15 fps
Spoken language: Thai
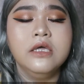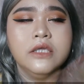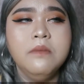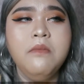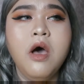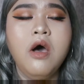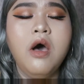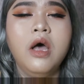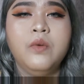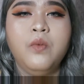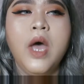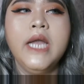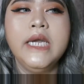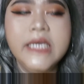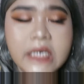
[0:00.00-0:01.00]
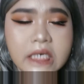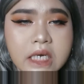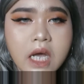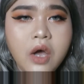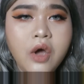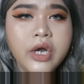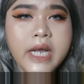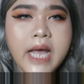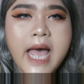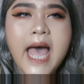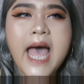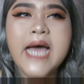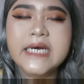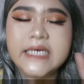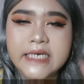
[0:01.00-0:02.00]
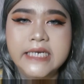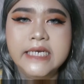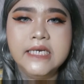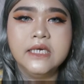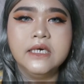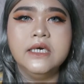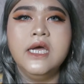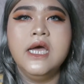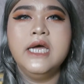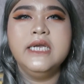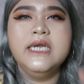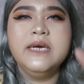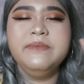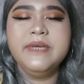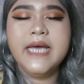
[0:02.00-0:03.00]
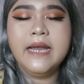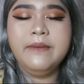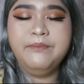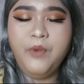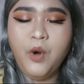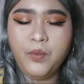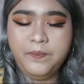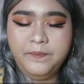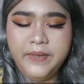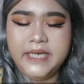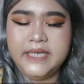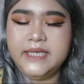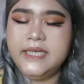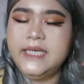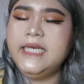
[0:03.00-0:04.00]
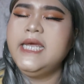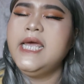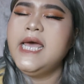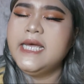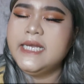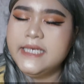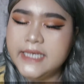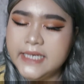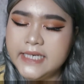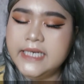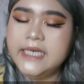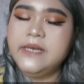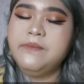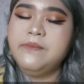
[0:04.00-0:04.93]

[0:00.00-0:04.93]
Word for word: ต้องบอกก่อนว่าเนื้อค่อนข้างดีเลย เนื้อมีการปกปิดที่ดี